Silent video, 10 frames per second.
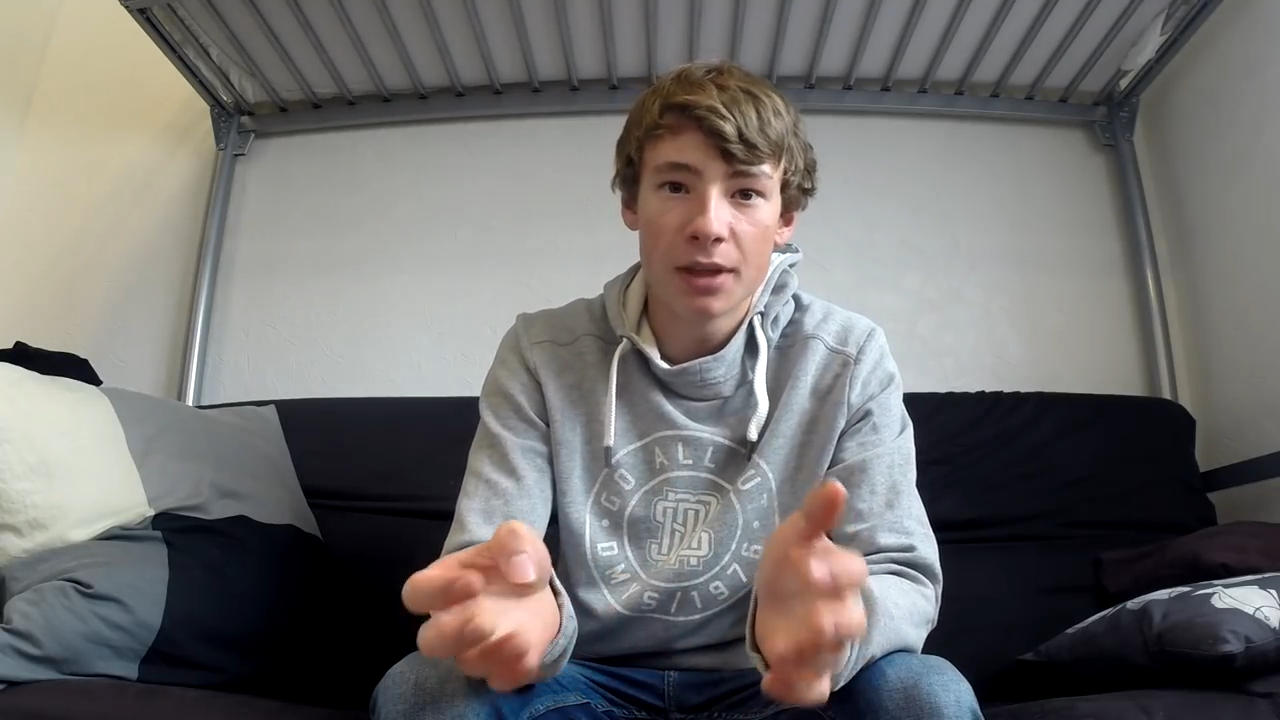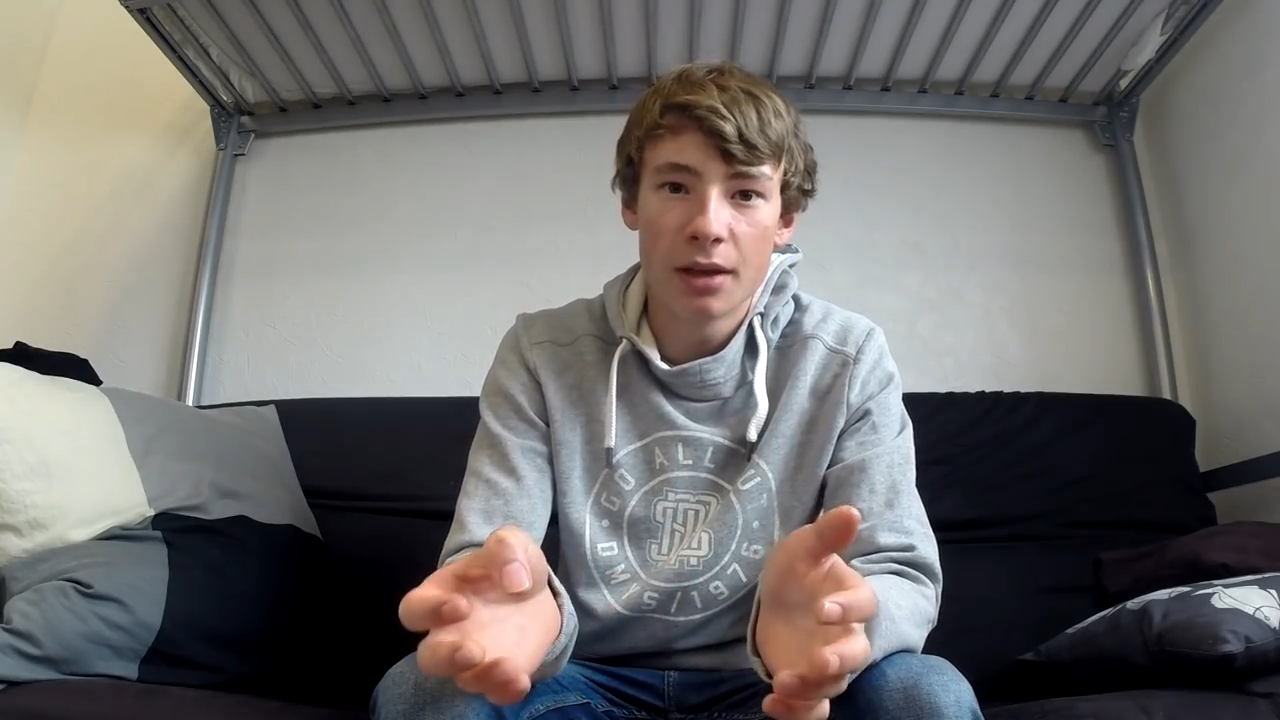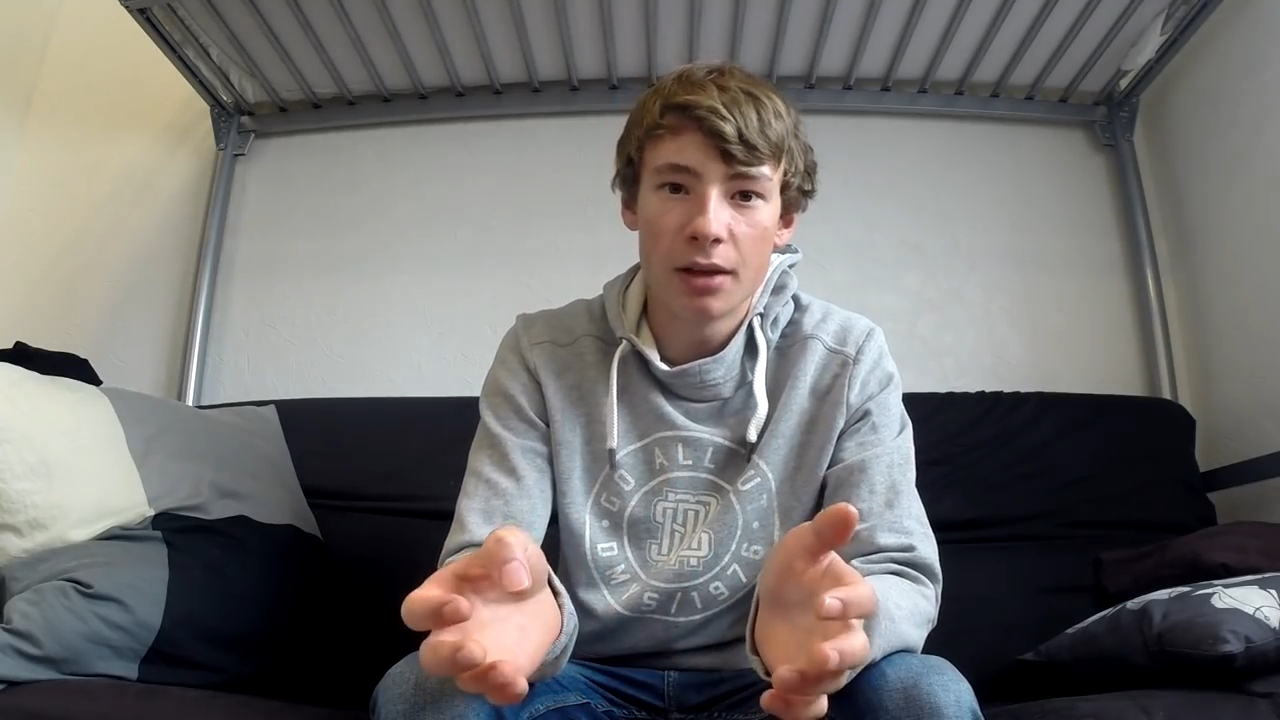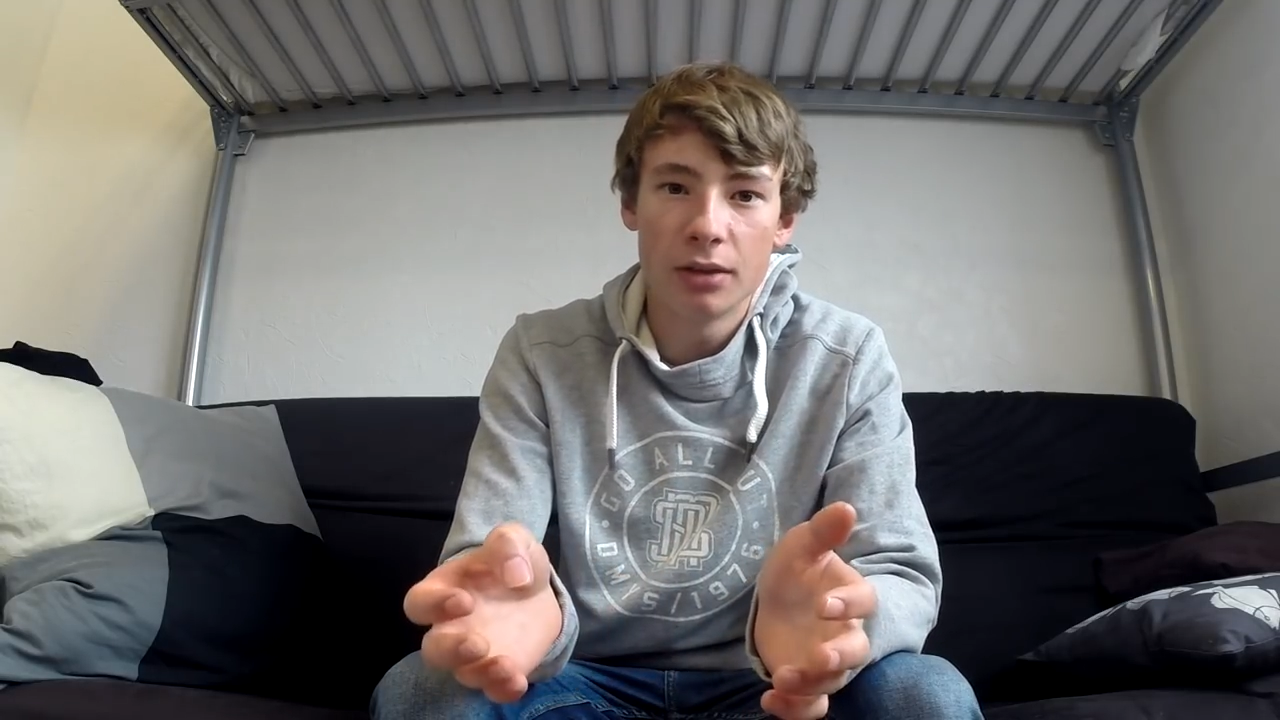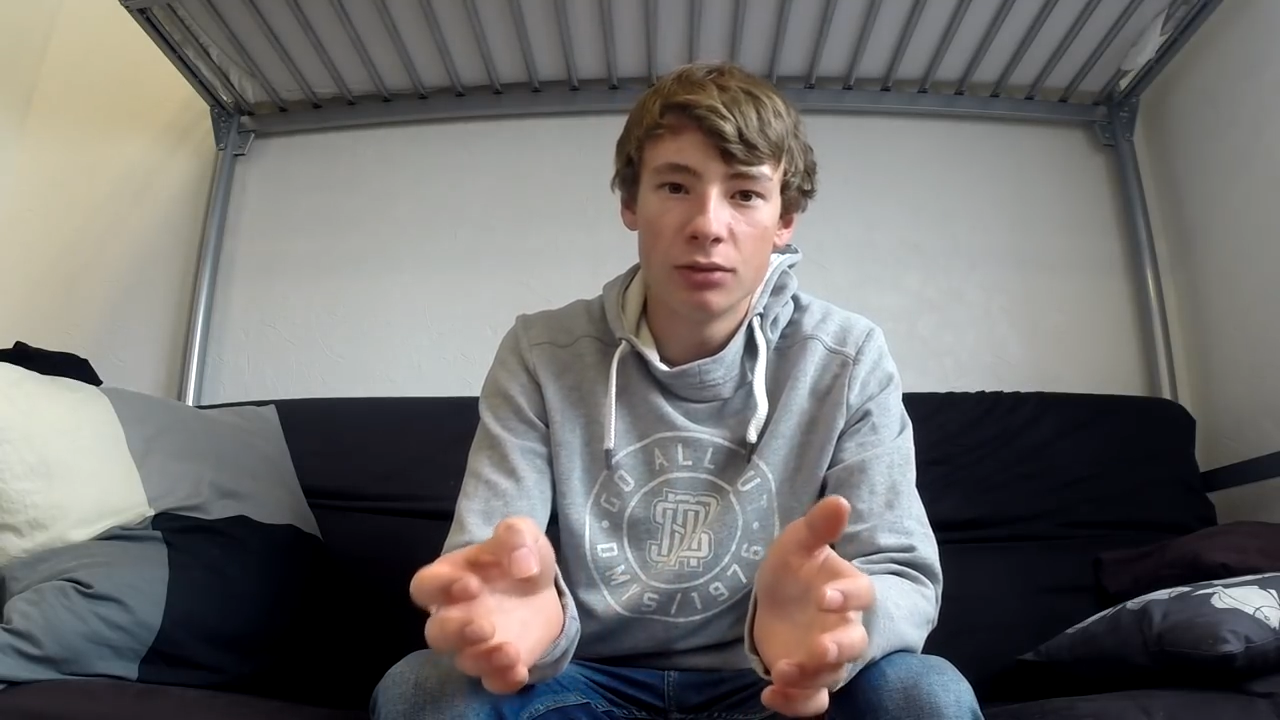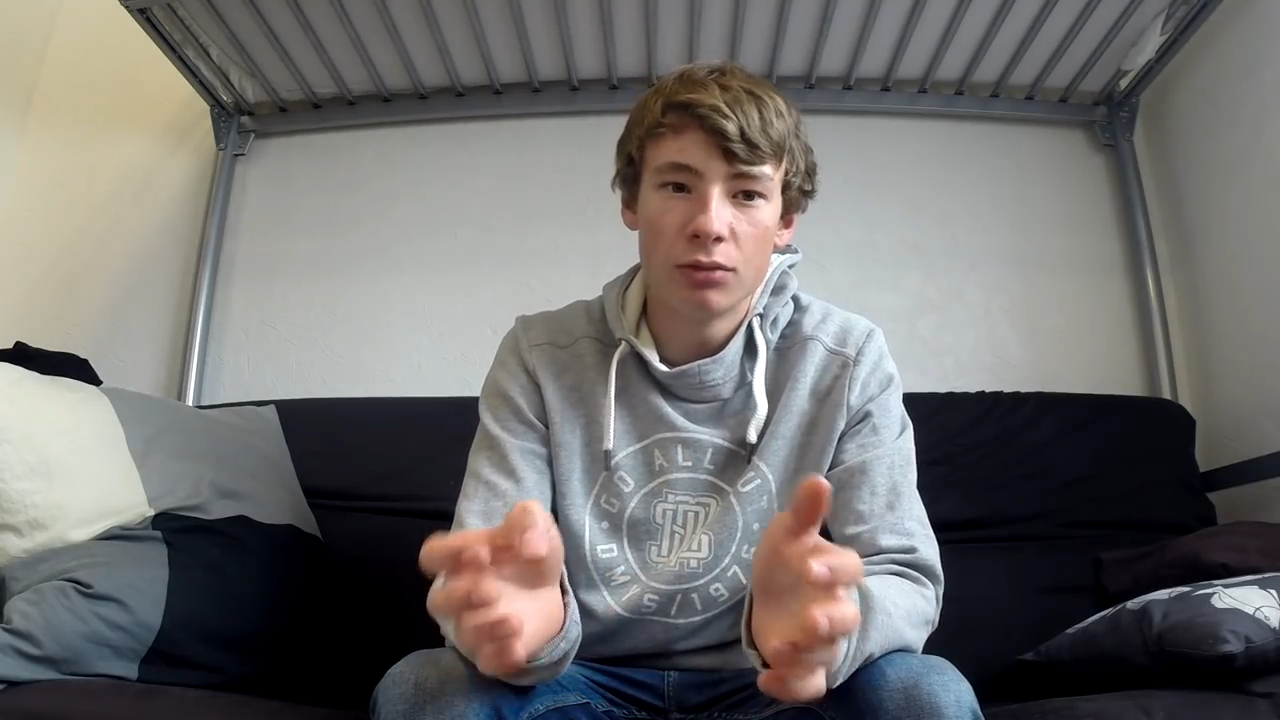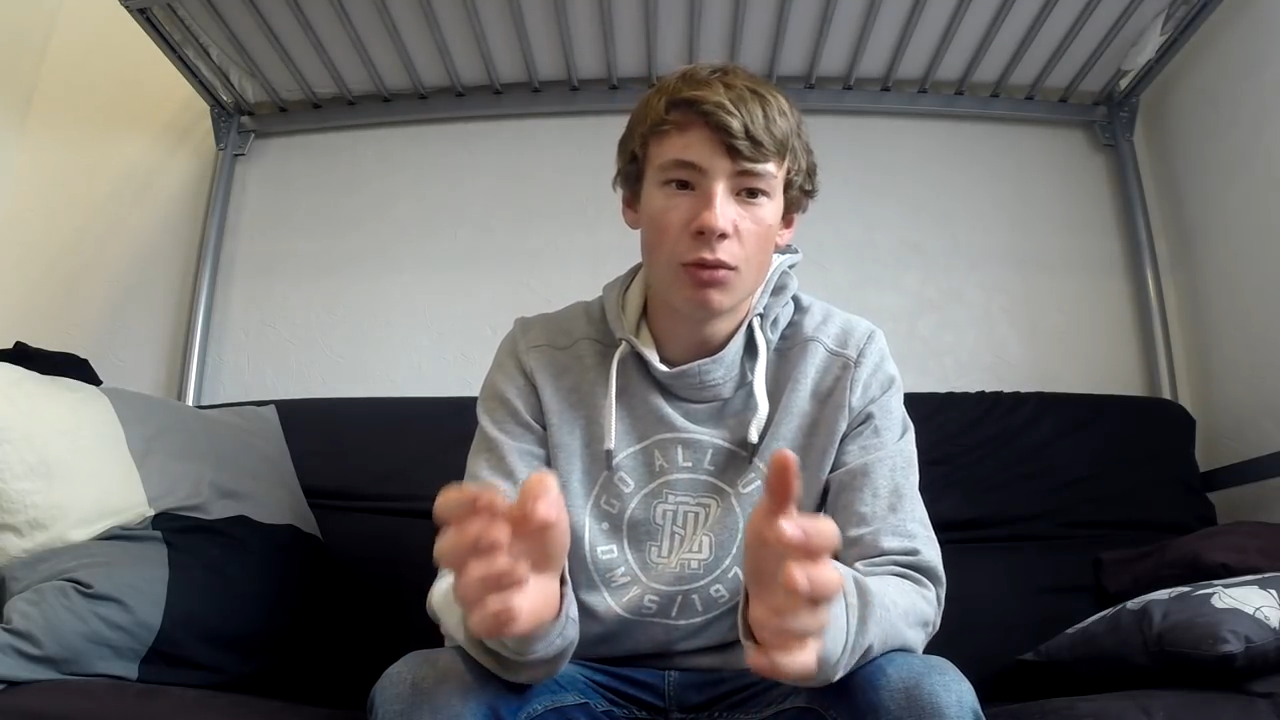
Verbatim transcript: Euh, donc,